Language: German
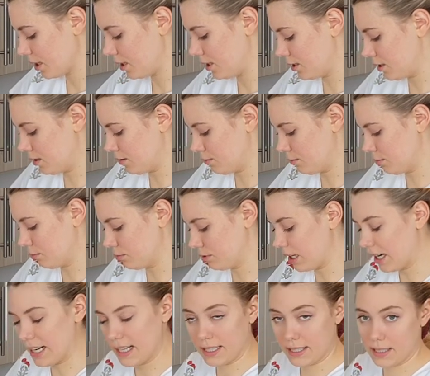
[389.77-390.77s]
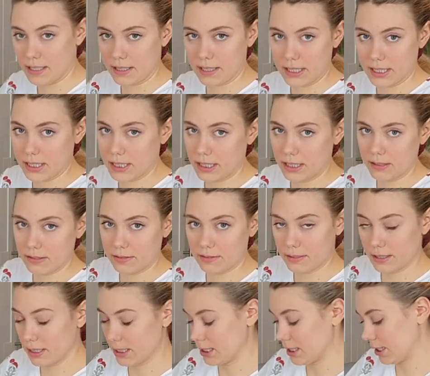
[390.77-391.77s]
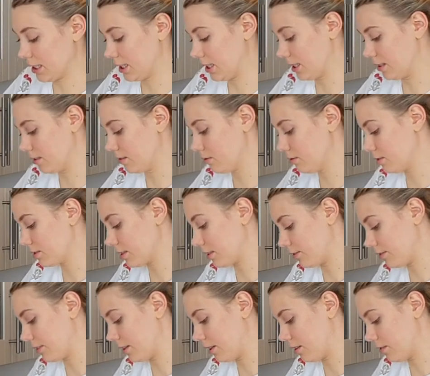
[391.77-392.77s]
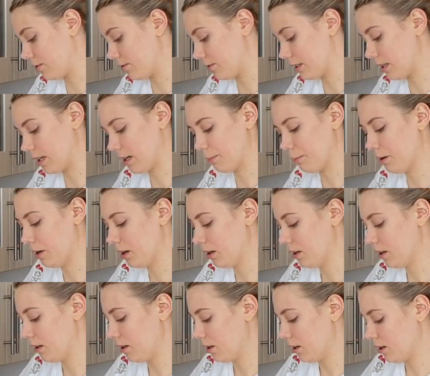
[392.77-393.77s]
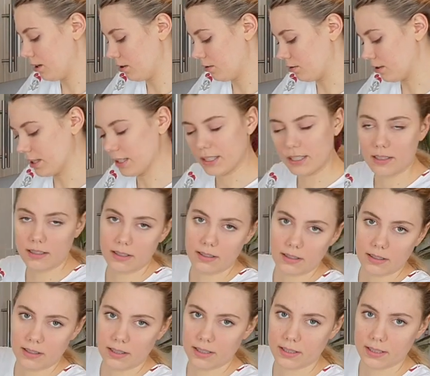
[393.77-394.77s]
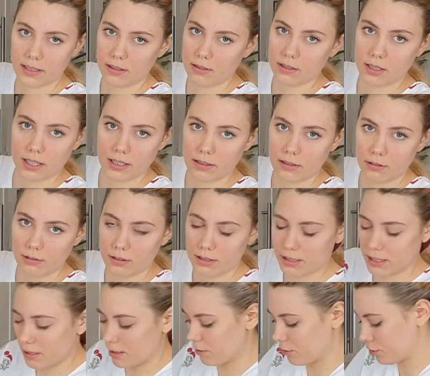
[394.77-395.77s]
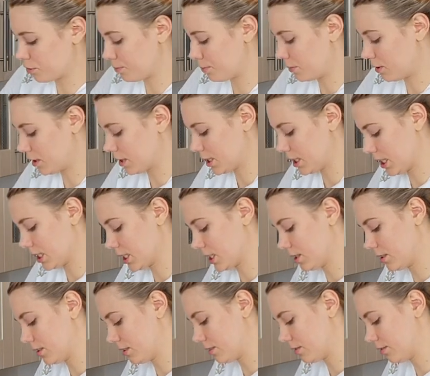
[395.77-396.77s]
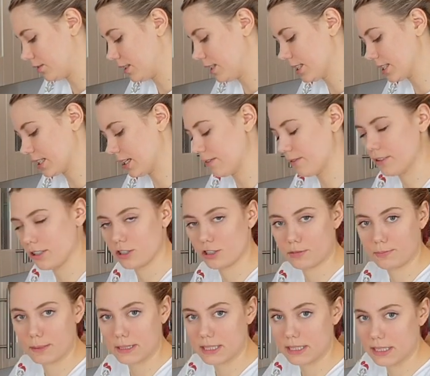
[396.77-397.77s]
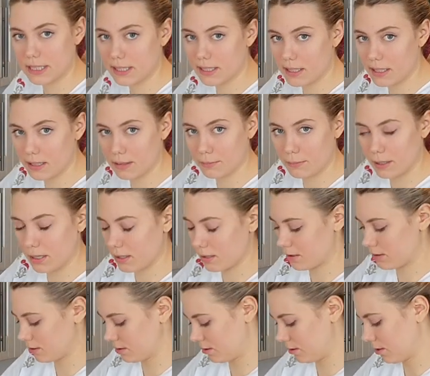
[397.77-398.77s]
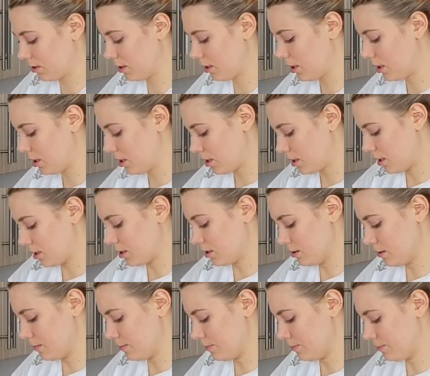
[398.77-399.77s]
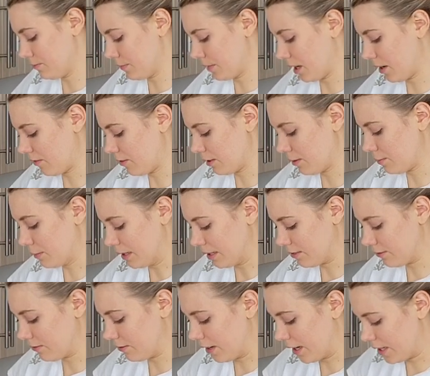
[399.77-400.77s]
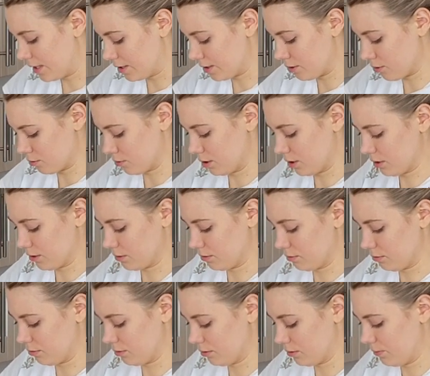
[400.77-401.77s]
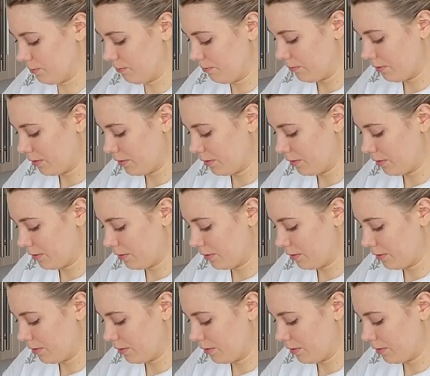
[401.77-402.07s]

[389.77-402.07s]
Ähm, oder alternativ, wenn ich denn keine Lust auf Laufen habe, oder ihr jetzt auch keine Lust dann auf Sport hättet, vielleicht einfach einen Spaziergang machen, ähm, einfach mal in den Wald oder so.